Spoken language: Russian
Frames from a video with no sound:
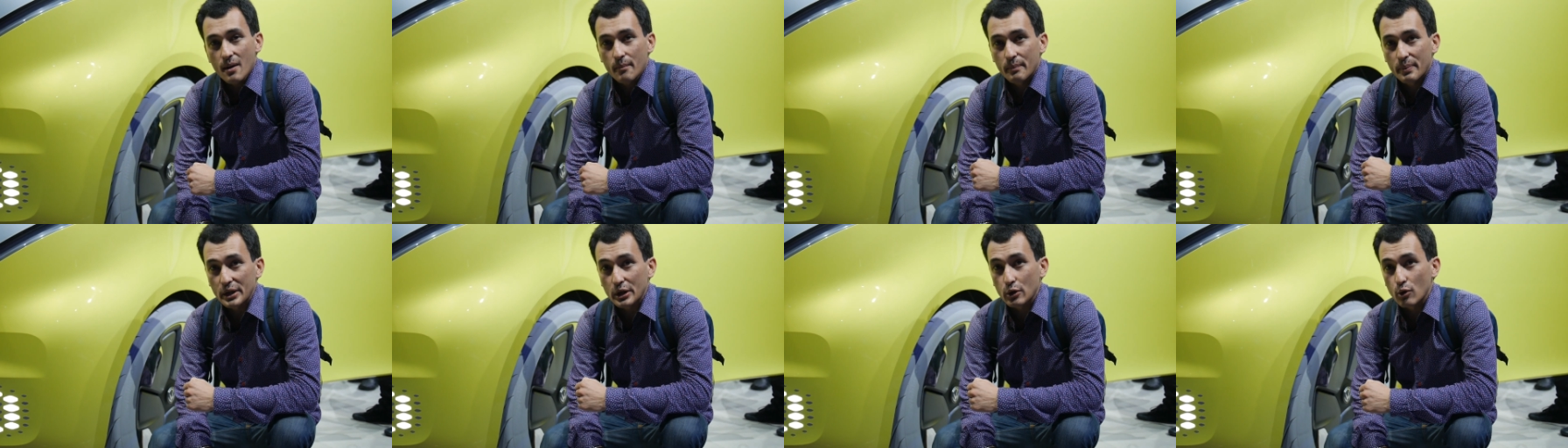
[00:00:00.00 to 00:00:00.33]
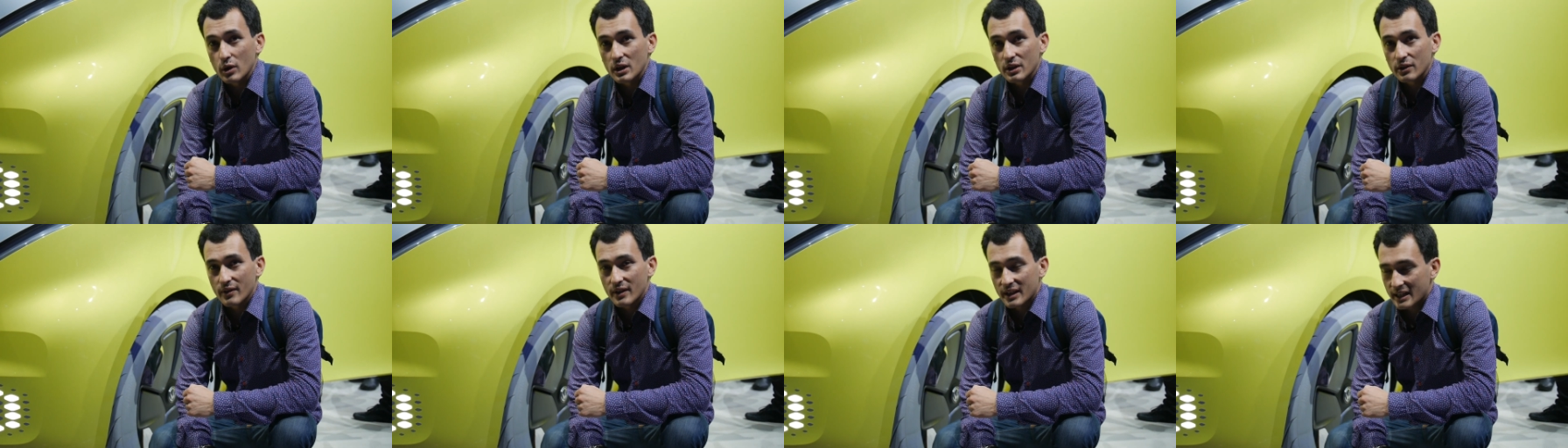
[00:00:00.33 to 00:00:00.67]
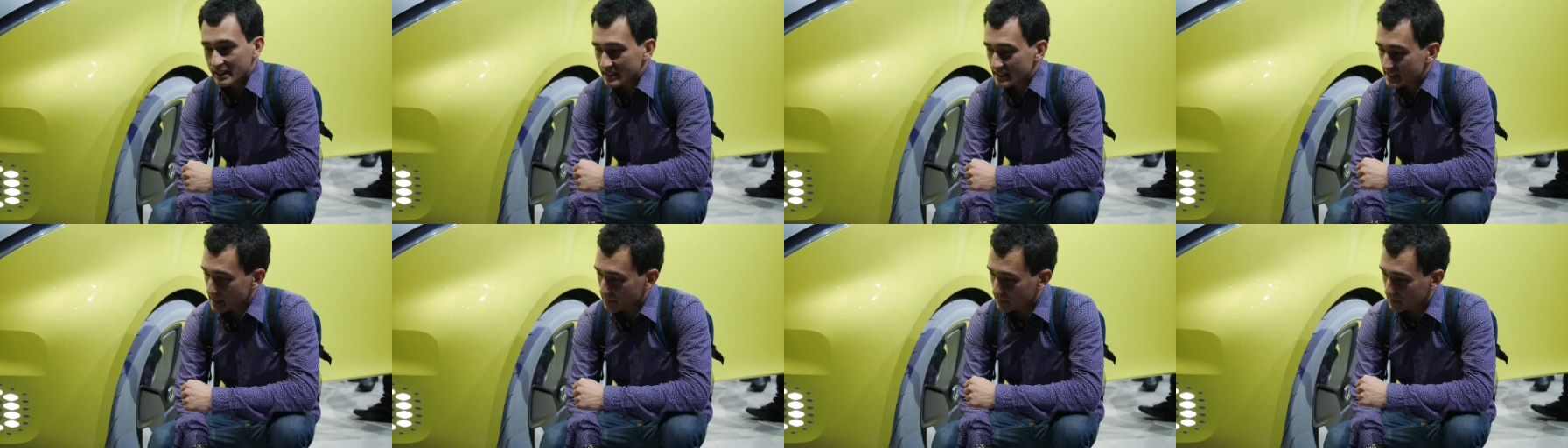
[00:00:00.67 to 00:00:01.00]
прикольного
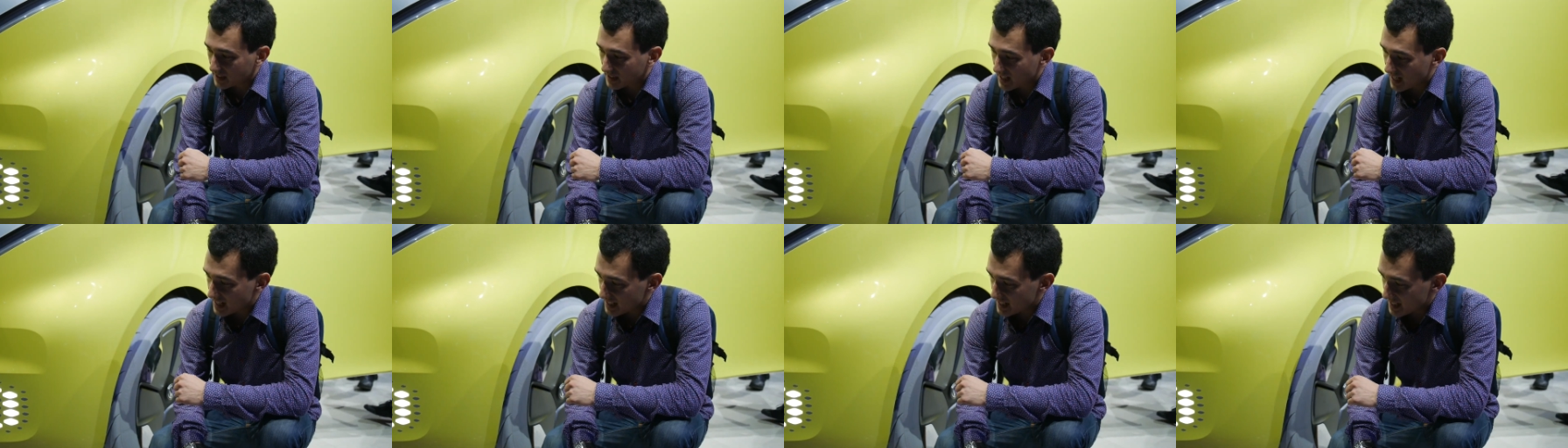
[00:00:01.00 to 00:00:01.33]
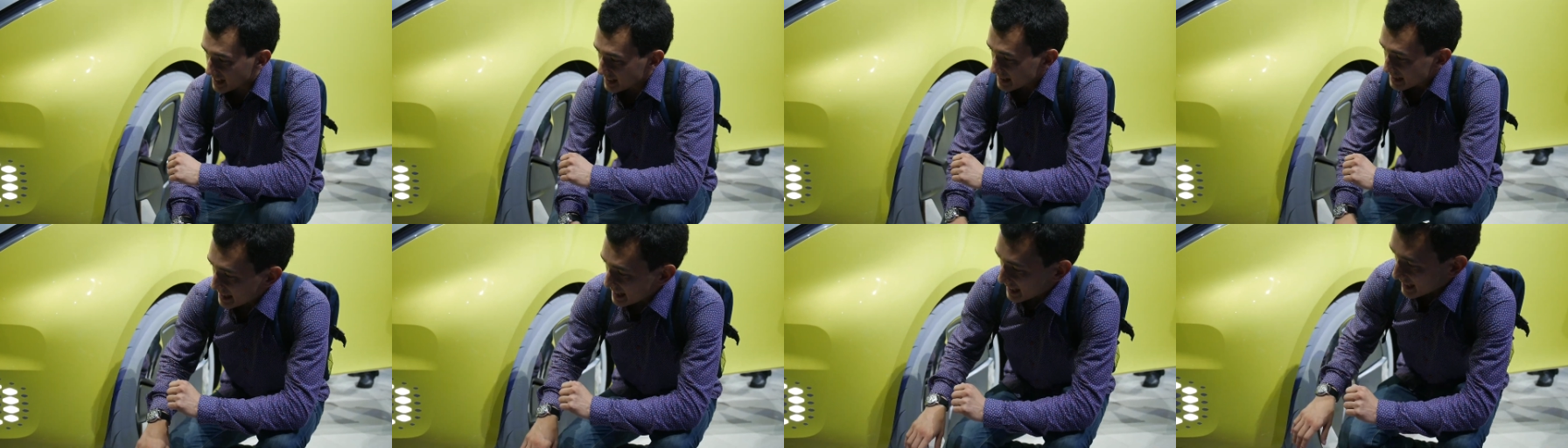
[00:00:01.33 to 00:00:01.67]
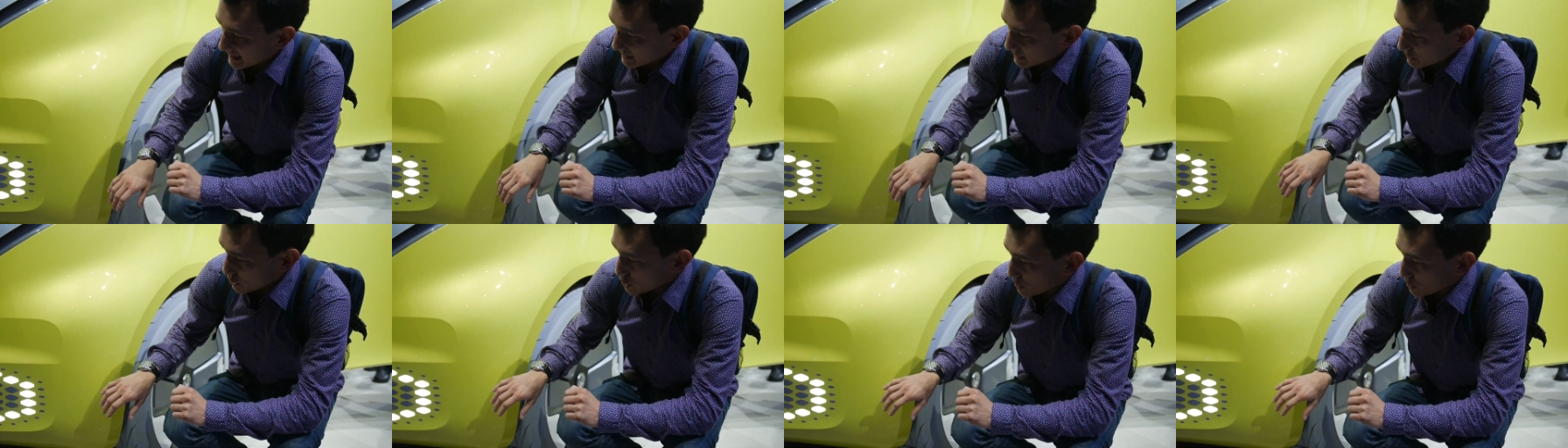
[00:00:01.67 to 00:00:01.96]
концепт-кара, это,